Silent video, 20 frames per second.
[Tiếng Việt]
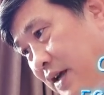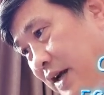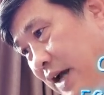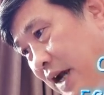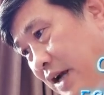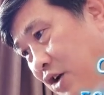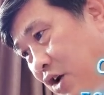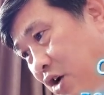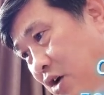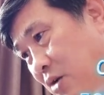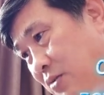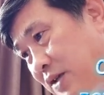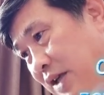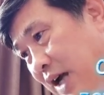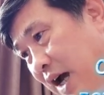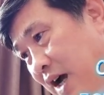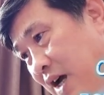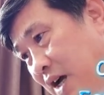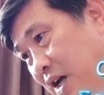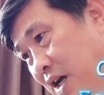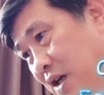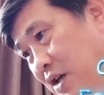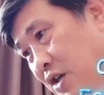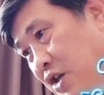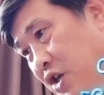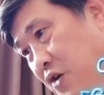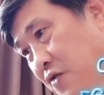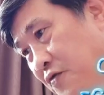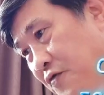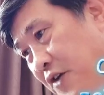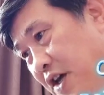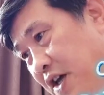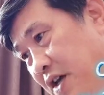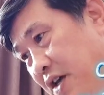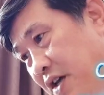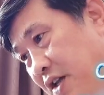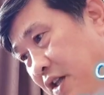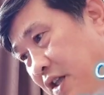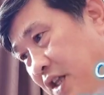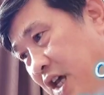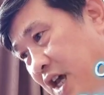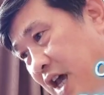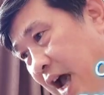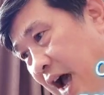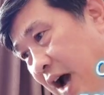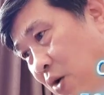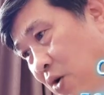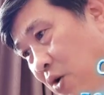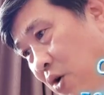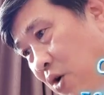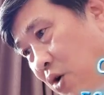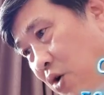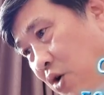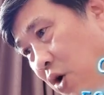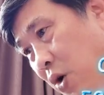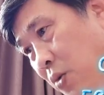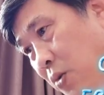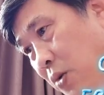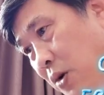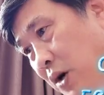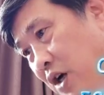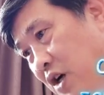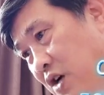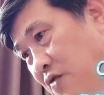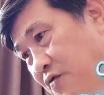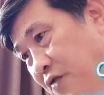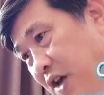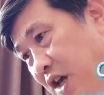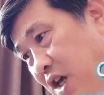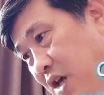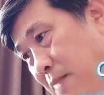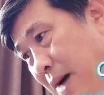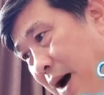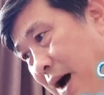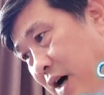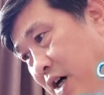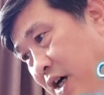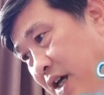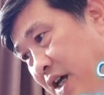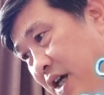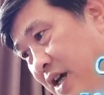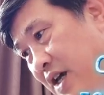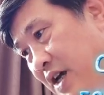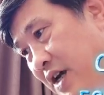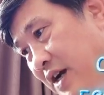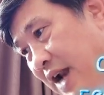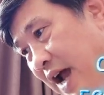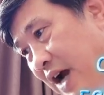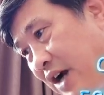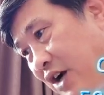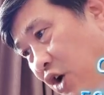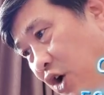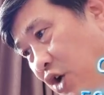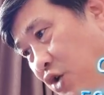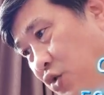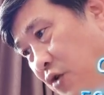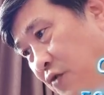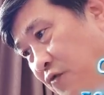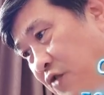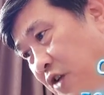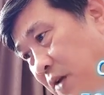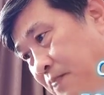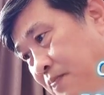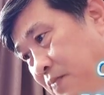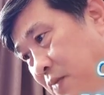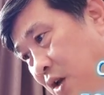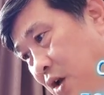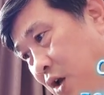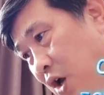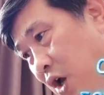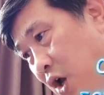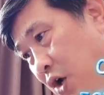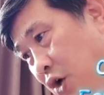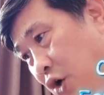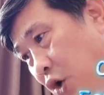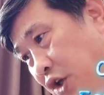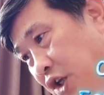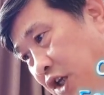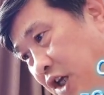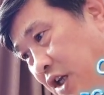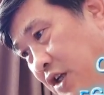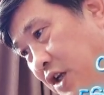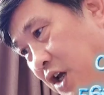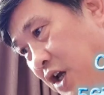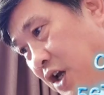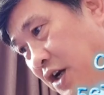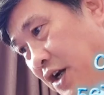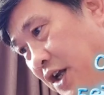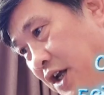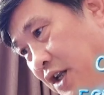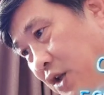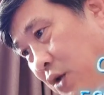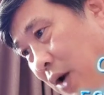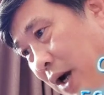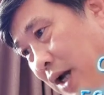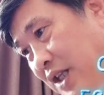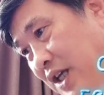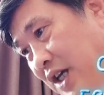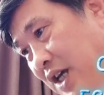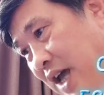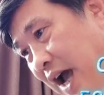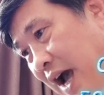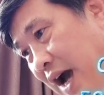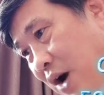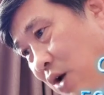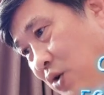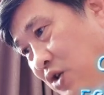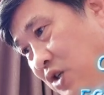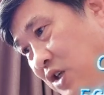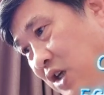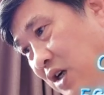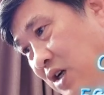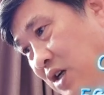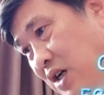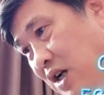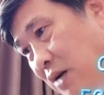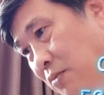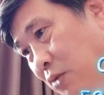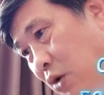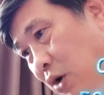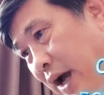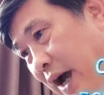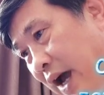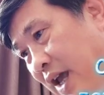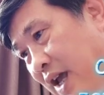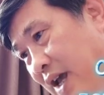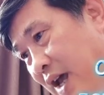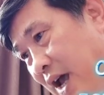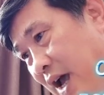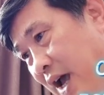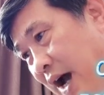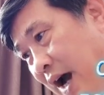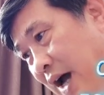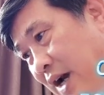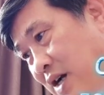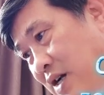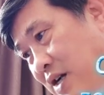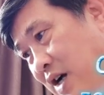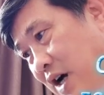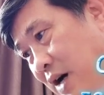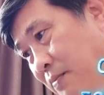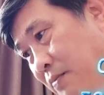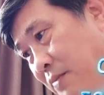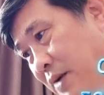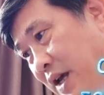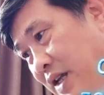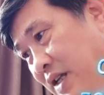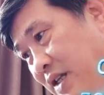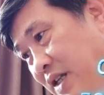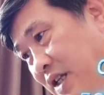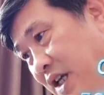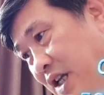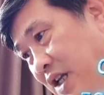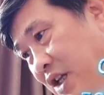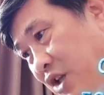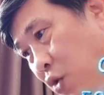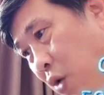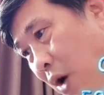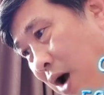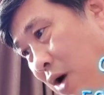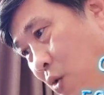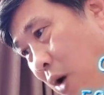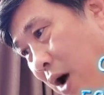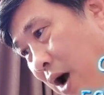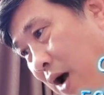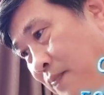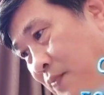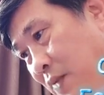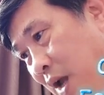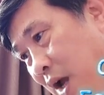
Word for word: Cách đó không xa, Dương Phi, Thi Hào cùng Lữ Phỉ ba người đang nói chuyện phiếm. Đột nhiên, điện thoại Thi Hào chấn động một cái, Hắn cầm lên nhìn thoáng qua